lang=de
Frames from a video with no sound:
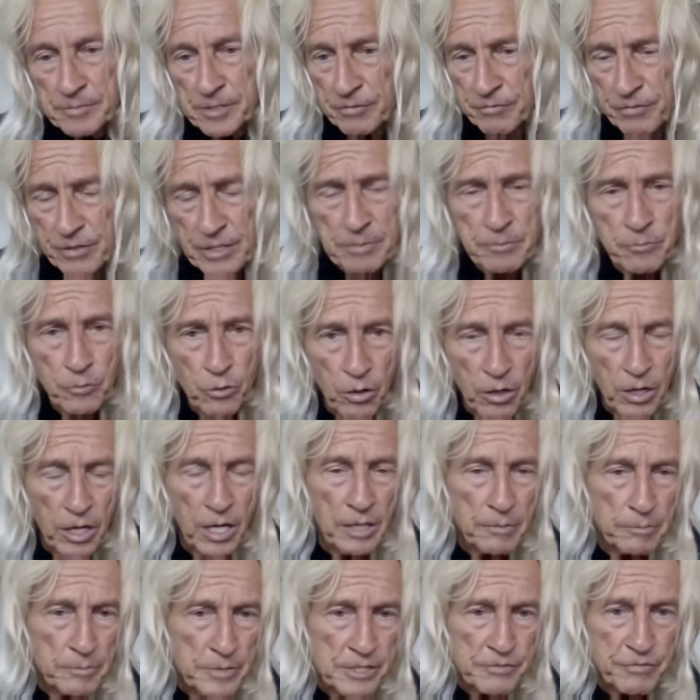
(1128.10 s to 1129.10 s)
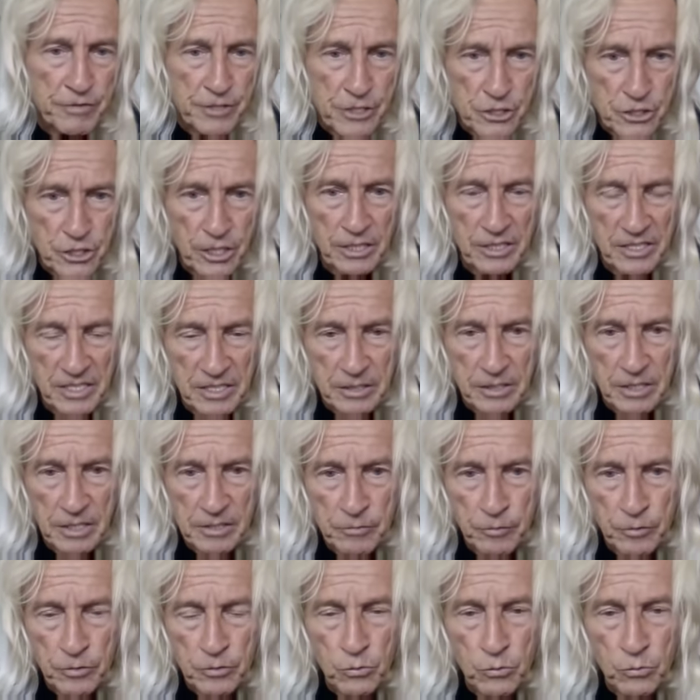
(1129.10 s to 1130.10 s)
Haben sie wie im Koran
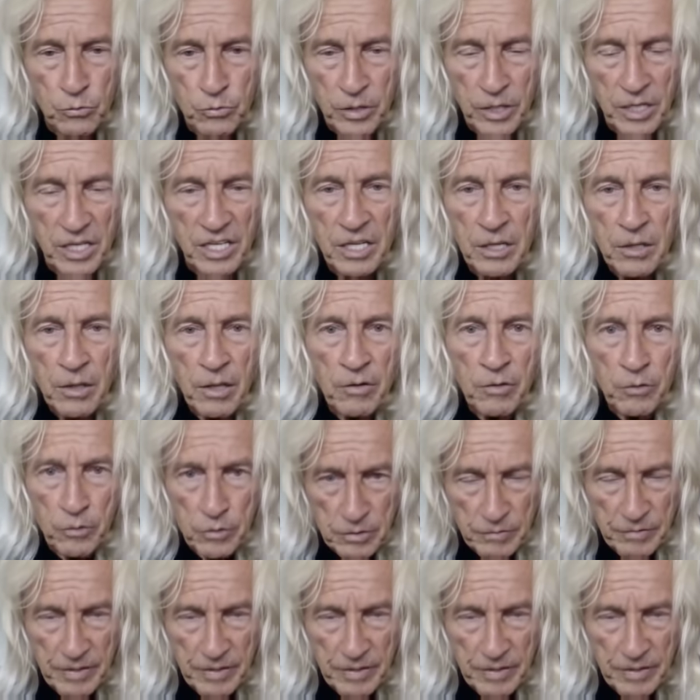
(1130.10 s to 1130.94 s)
missverständlich das Wort Huri